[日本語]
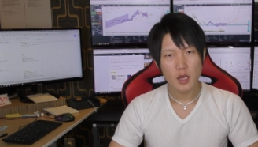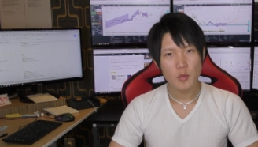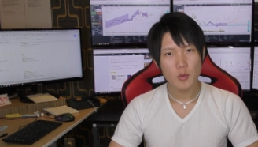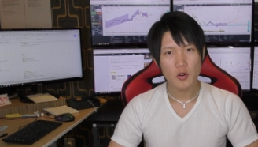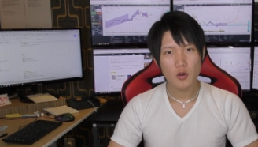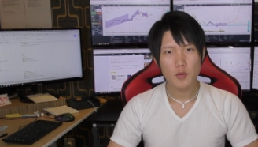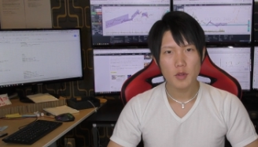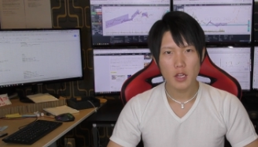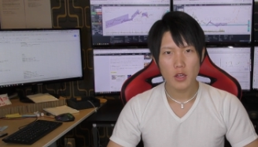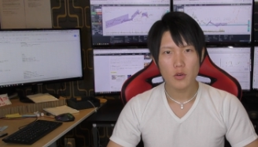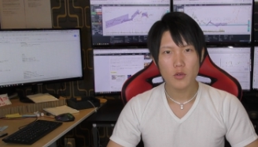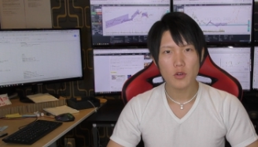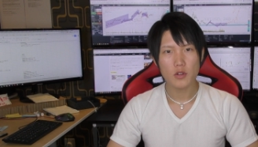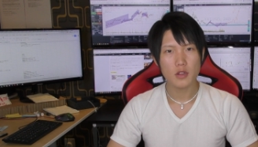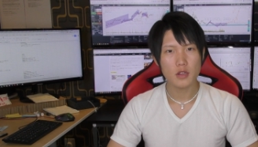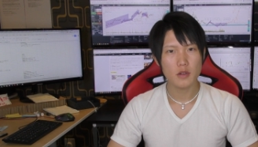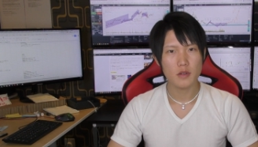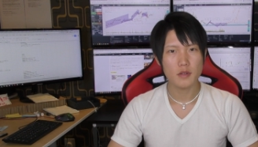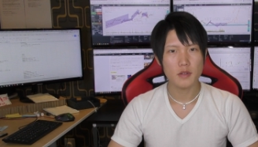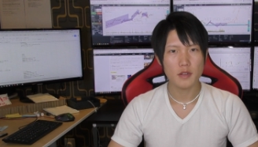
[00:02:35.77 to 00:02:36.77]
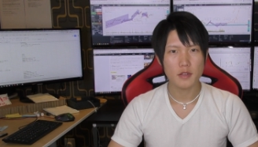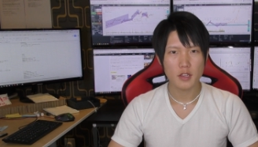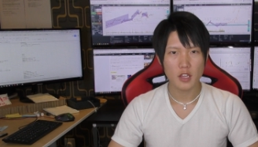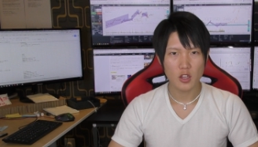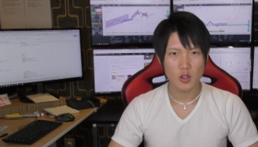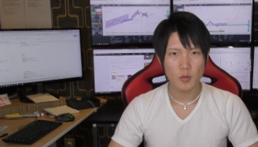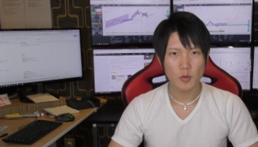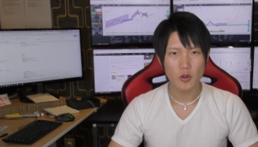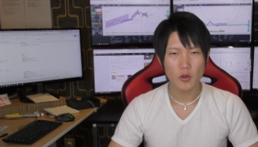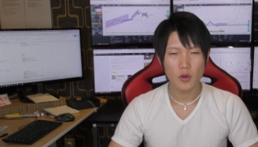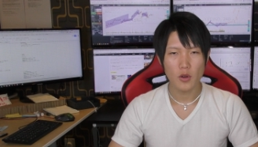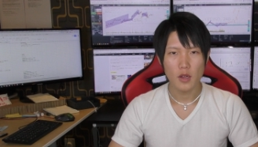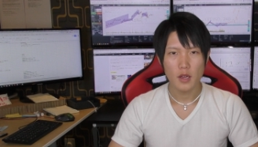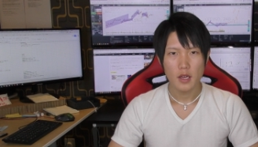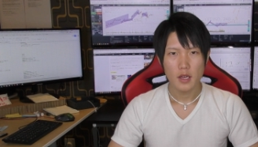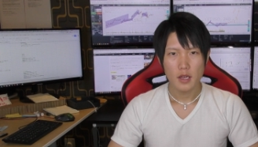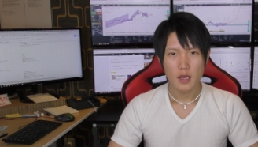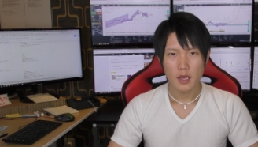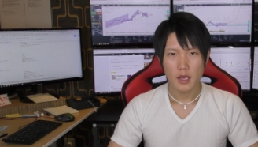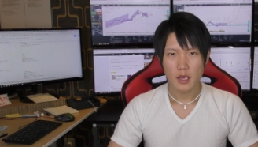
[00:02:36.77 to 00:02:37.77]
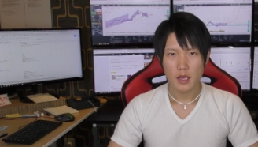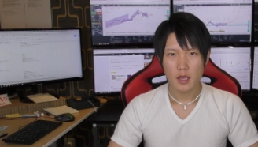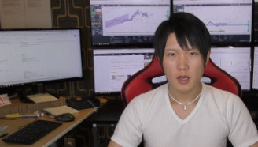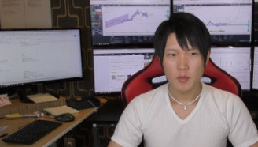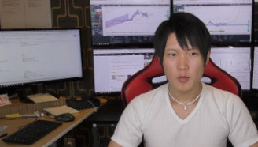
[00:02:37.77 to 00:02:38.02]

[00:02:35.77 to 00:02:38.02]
僕もねよく言ってるんですけども、も